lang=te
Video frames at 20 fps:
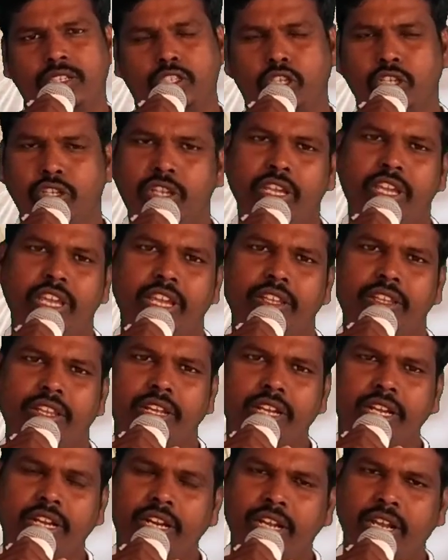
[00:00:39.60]
సిదికియా
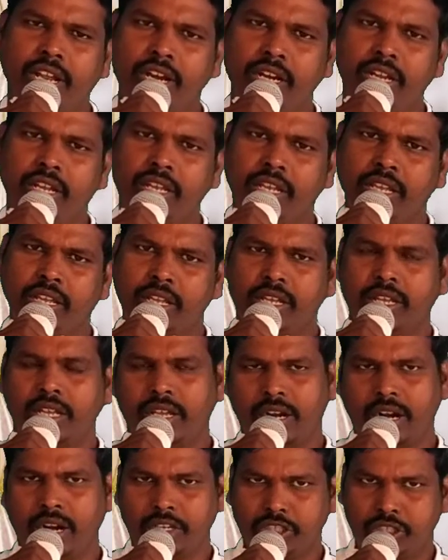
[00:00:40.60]
దగ్గరికి వెళ్ళి
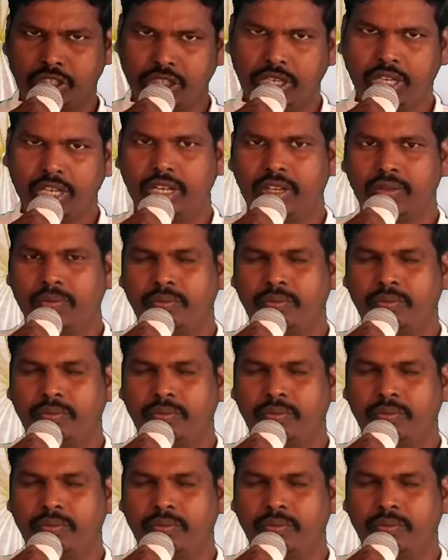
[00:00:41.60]
రాజా